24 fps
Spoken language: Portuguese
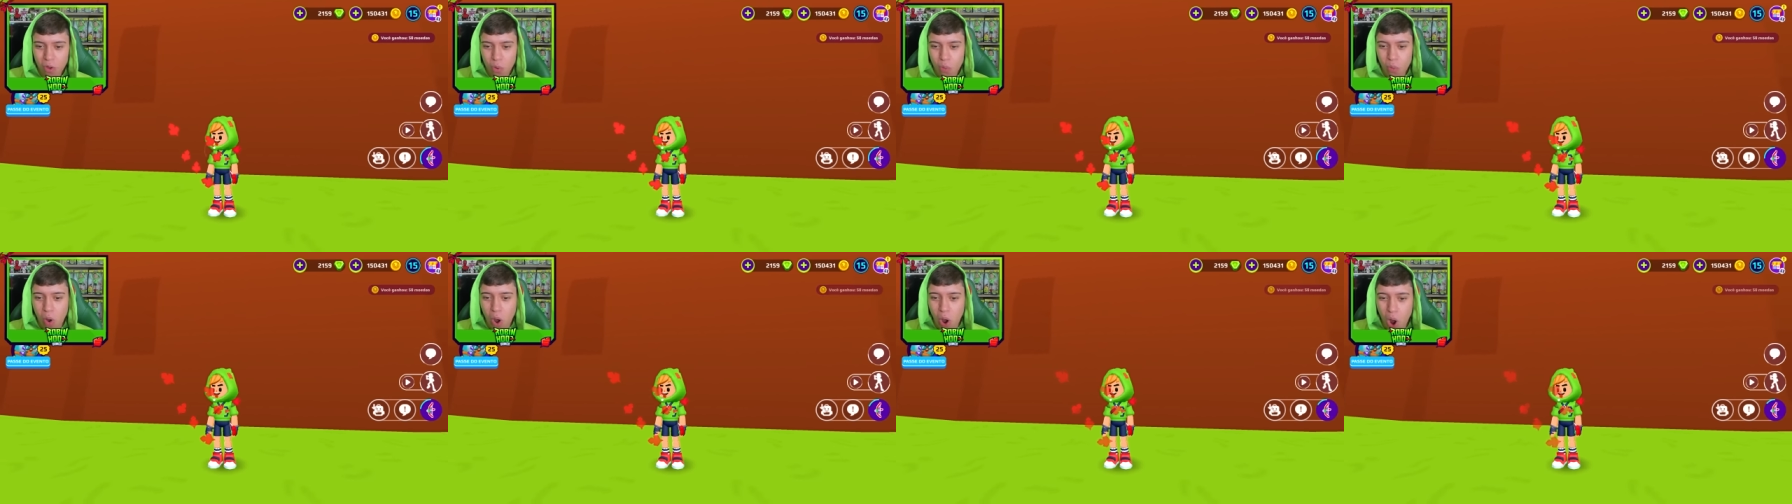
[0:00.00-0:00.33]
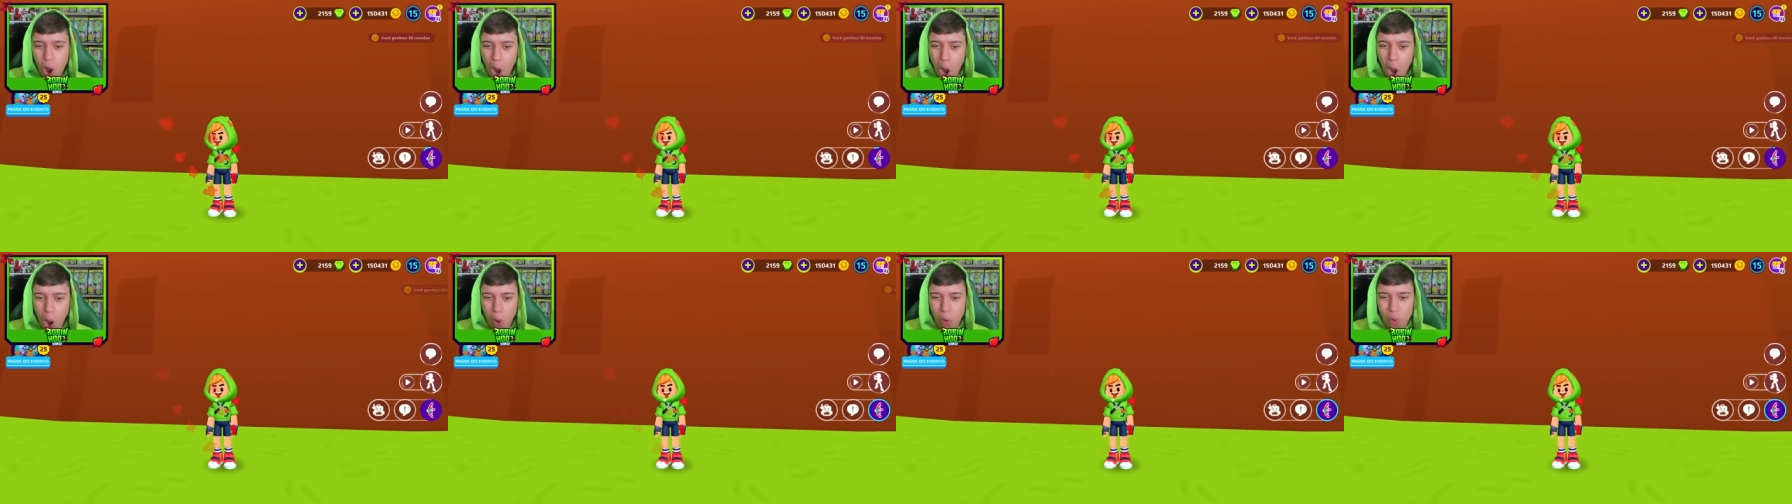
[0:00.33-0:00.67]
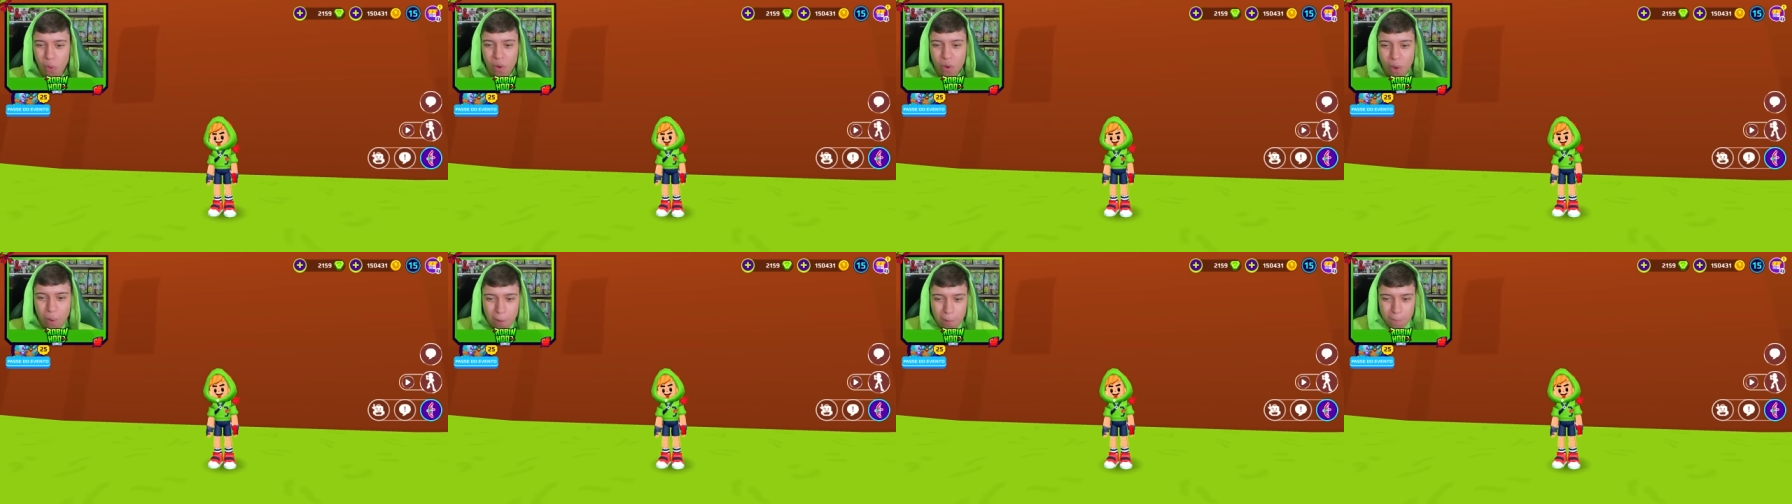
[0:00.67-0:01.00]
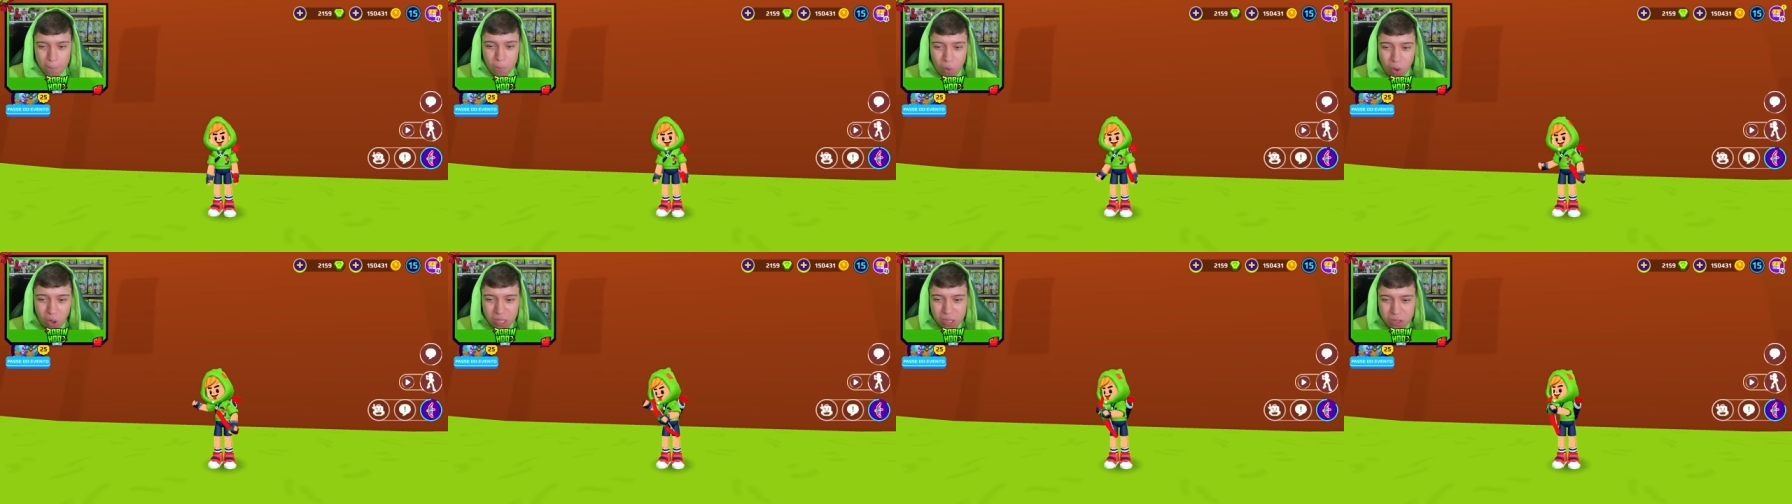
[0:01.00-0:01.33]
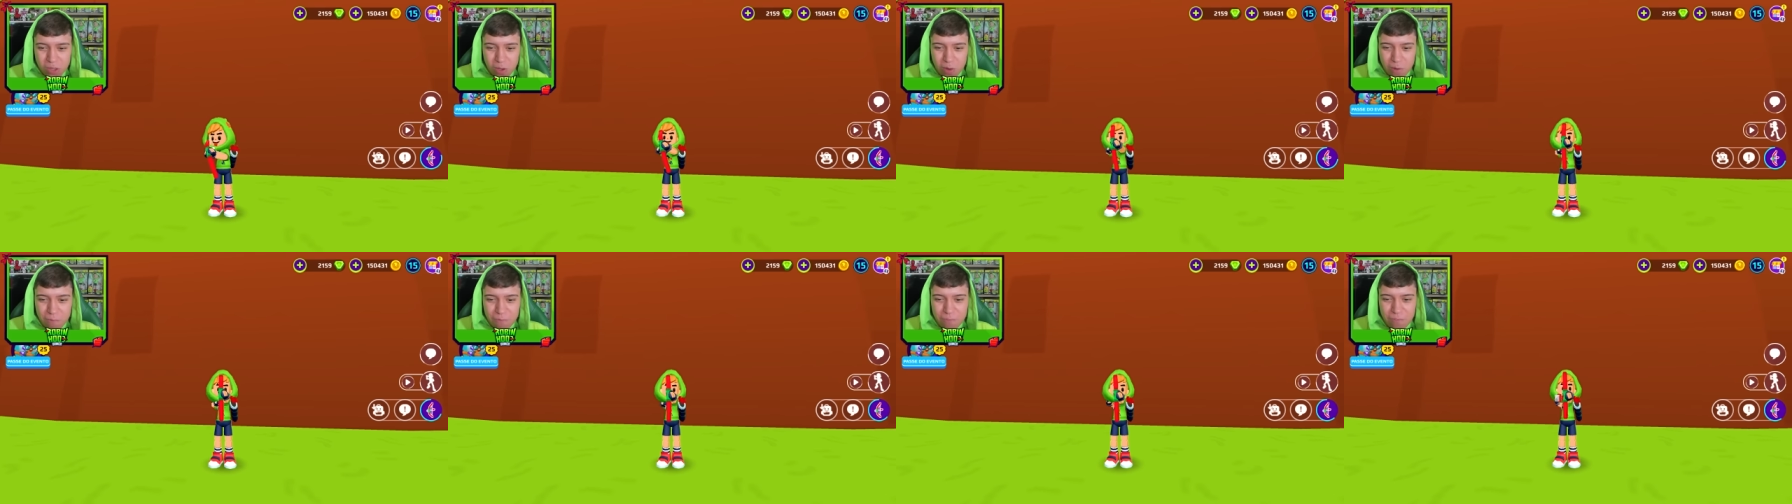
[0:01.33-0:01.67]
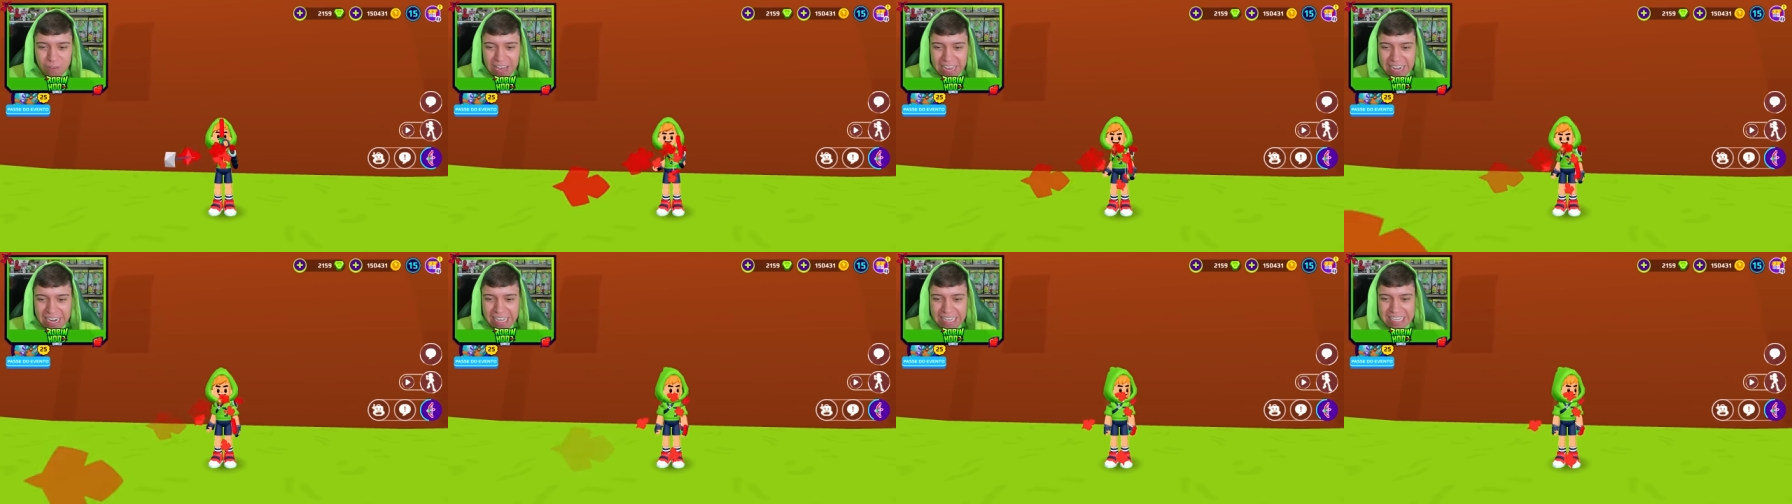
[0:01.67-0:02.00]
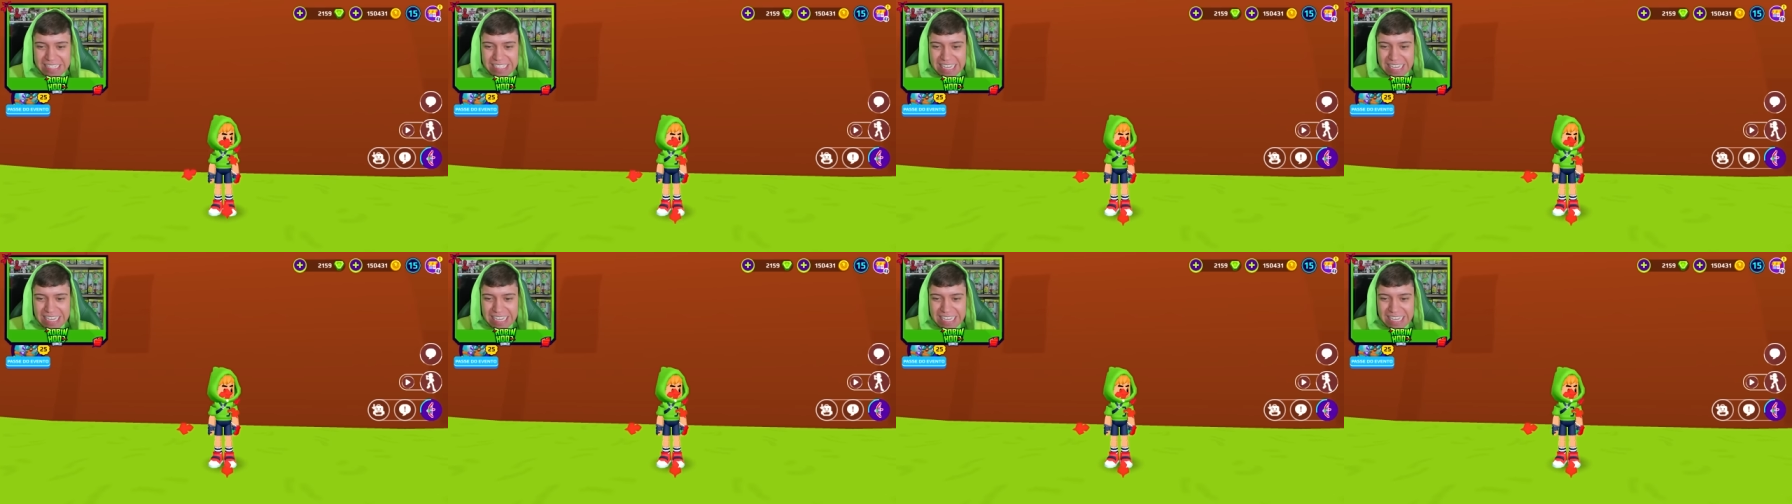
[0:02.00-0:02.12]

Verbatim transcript: Uhul! Muito fera!